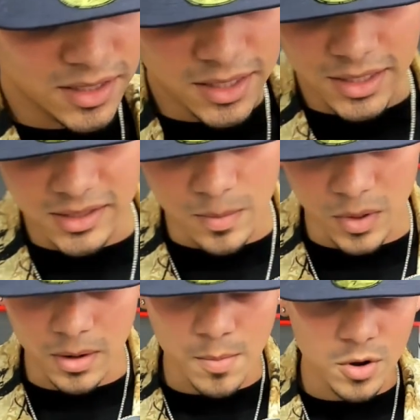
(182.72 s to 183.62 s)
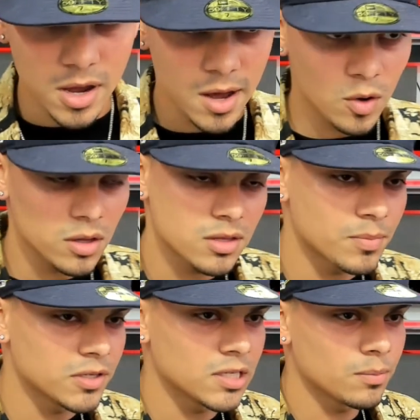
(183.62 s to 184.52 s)
Desde siempre me apoyaron desde el
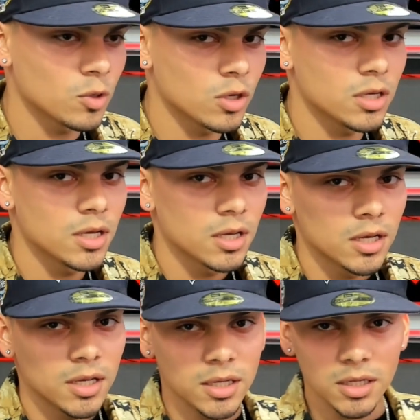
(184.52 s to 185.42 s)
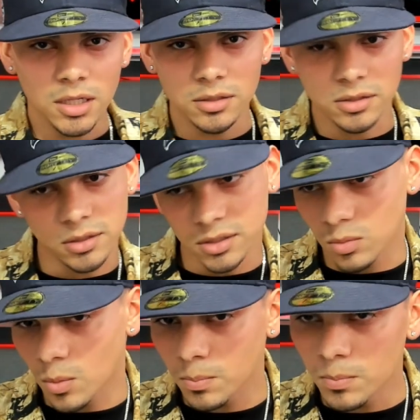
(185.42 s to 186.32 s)
principio y,
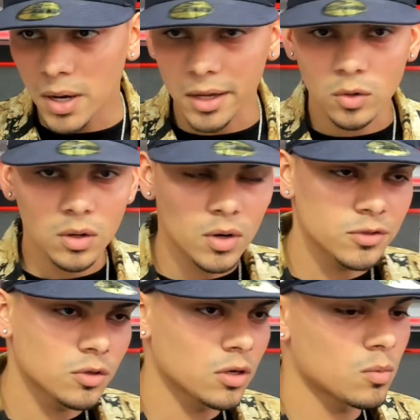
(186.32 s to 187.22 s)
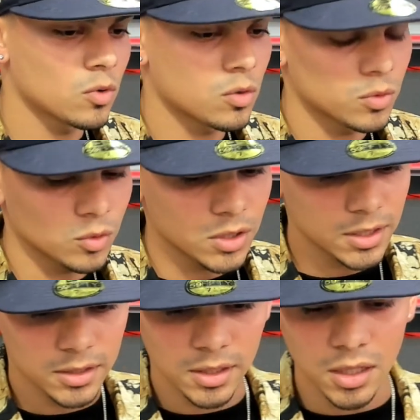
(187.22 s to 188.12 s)
hicimos varias colaboraciones, como, como tú
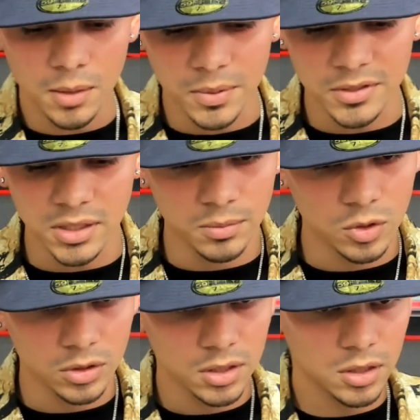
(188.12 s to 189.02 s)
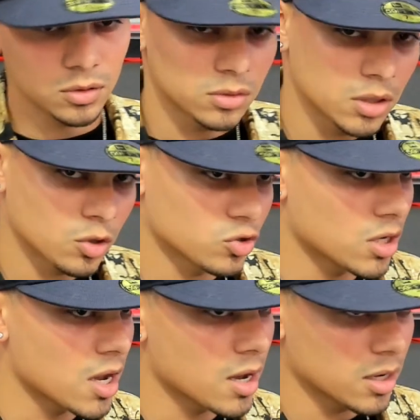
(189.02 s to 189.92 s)
dijiste al principio, este, con Liro
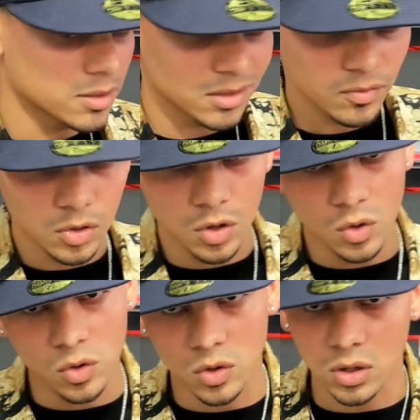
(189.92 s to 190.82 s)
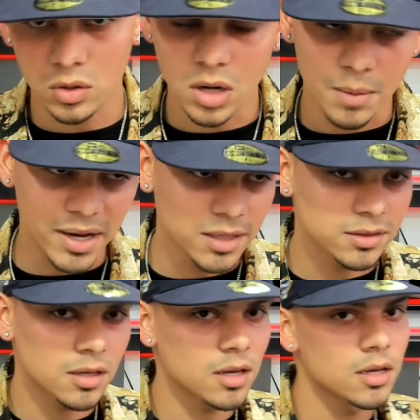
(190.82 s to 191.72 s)
Esa Flow, con La
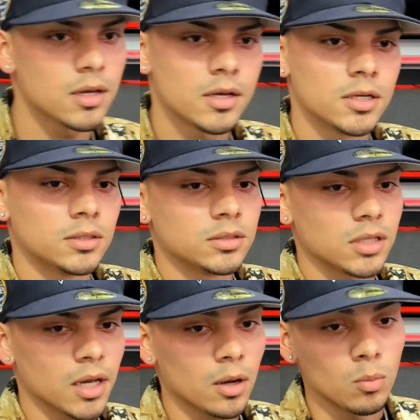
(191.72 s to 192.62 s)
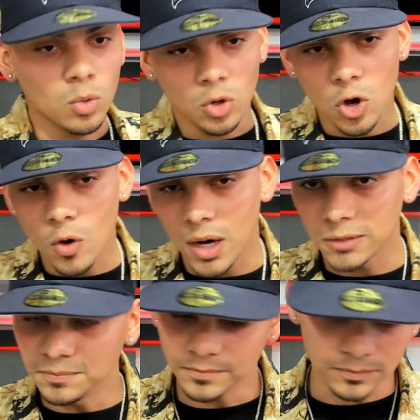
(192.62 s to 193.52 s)
Manta, con Buloba.
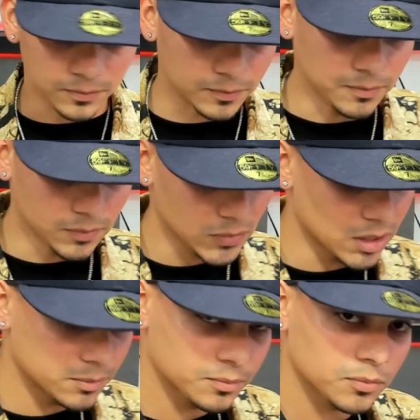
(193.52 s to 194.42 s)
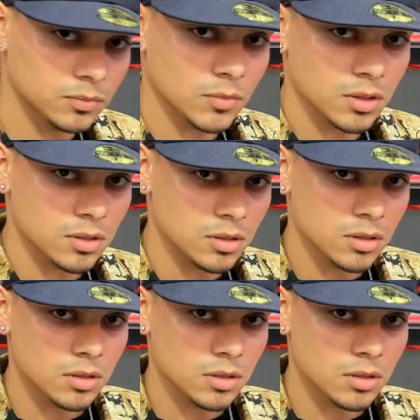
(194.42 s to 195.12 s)
Mira, este, de,